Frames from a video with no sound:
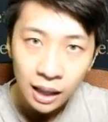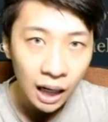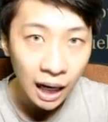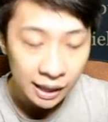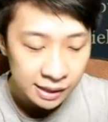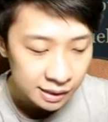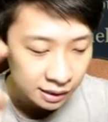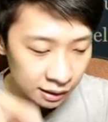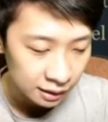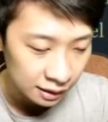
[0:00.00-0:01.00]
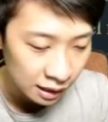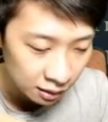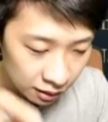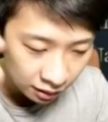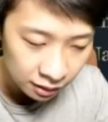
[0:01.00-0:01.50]
Alistair.
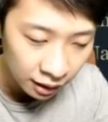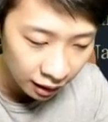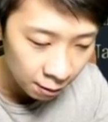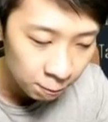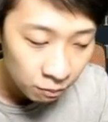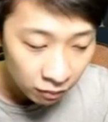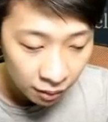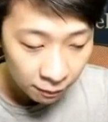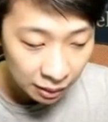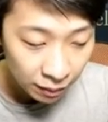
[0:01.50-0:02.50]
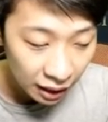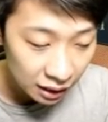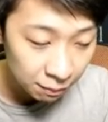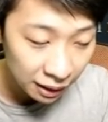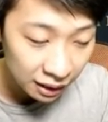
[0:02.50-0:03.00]
Lihat, denger ya. Pertama
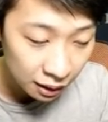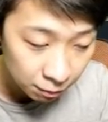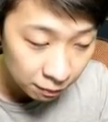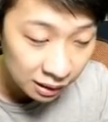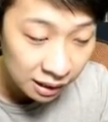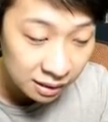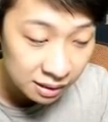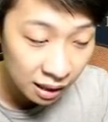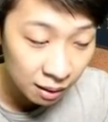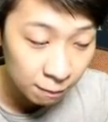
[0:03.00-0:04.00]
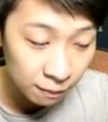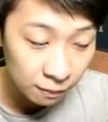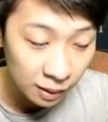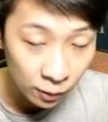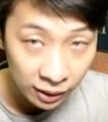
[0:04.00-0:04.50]
kali Paina melihat sayap
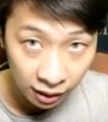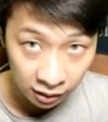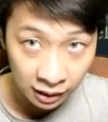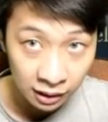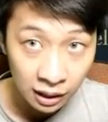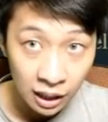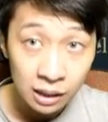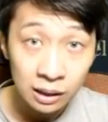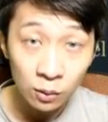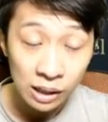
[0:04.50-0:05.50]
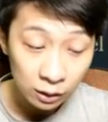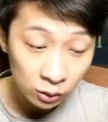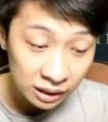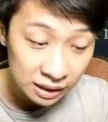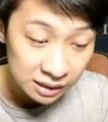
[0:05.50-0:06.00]
L'Oreal ya. L'Oreal itu
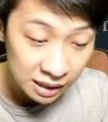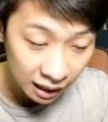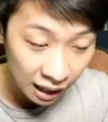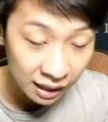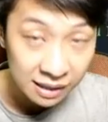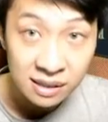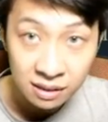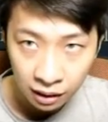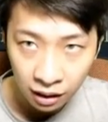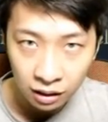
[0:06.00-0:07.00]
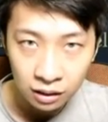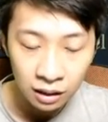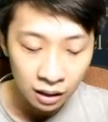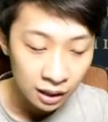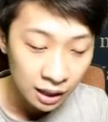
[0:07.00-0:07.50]
dikejar Alistair.
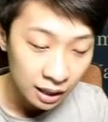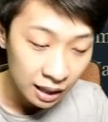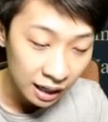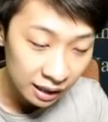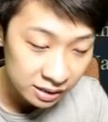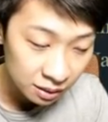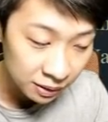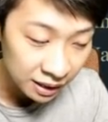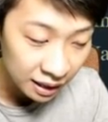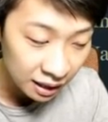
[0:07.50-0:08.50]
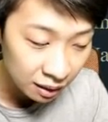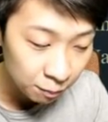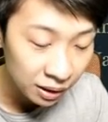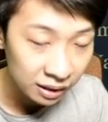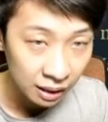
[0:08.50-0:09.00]
Nah, Alistair mengkhianati
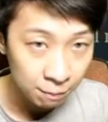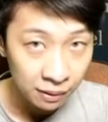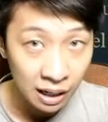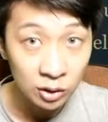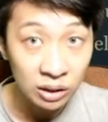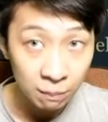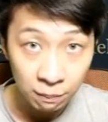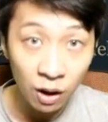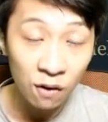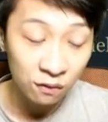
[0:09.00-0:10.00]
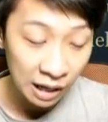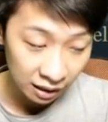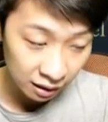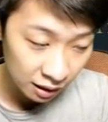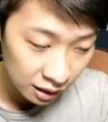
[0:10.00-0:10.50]
Bright Temple atau Temple of Light
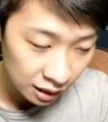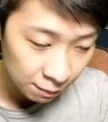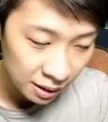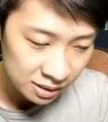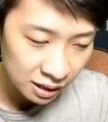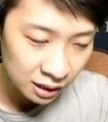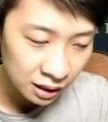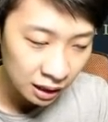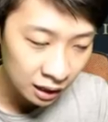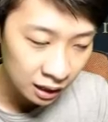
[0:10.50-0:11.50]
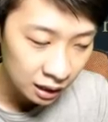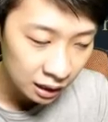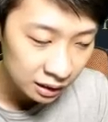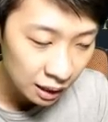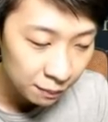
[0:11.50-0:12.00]
bahasa uh,
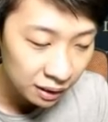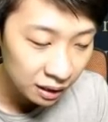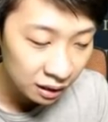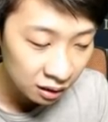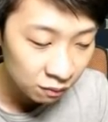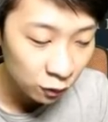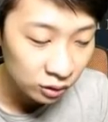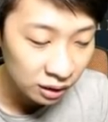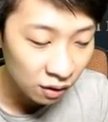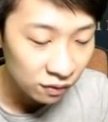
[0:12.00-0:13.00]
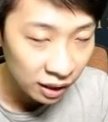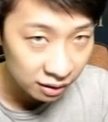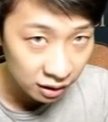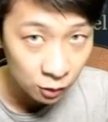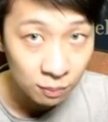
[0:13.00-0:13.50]
dan menginginkan Fountain of
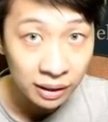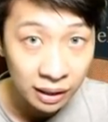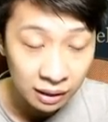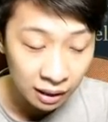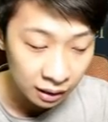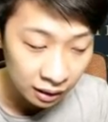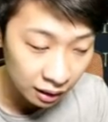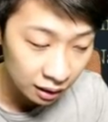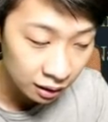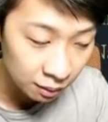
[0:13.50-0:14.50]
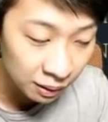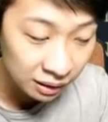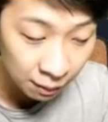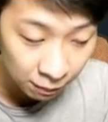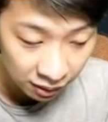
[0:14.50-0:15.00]
Light itu bagian dari uh, Bright
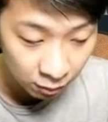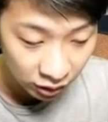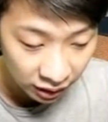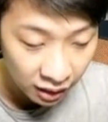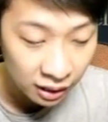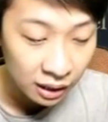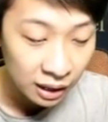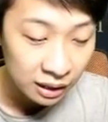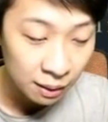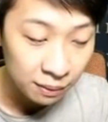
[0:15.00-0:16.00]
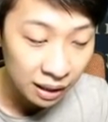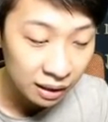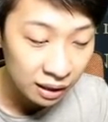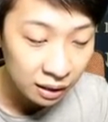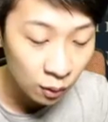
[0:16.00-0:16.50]
Temple ya mungkin ya yang berada
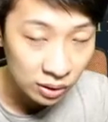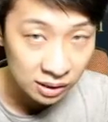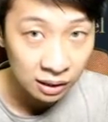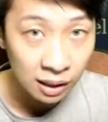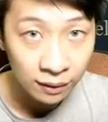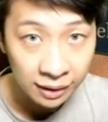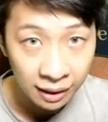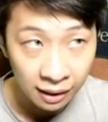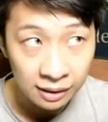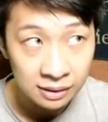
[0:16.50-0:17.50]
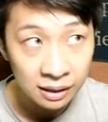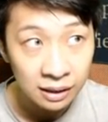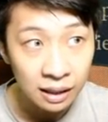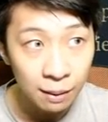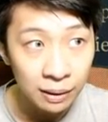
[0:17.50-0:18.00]
di kekuasaan Lauriel.
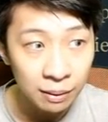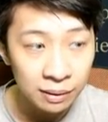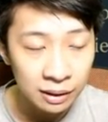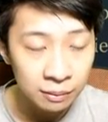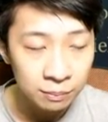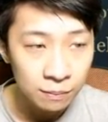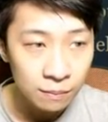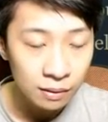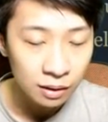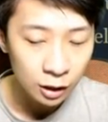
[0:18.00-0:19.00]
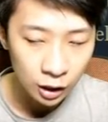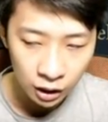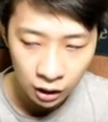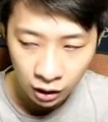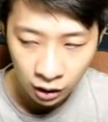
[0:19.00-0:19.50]
Jadi apa namanya?
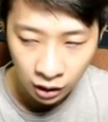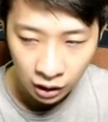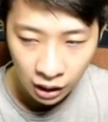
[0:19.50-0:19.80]
Uh,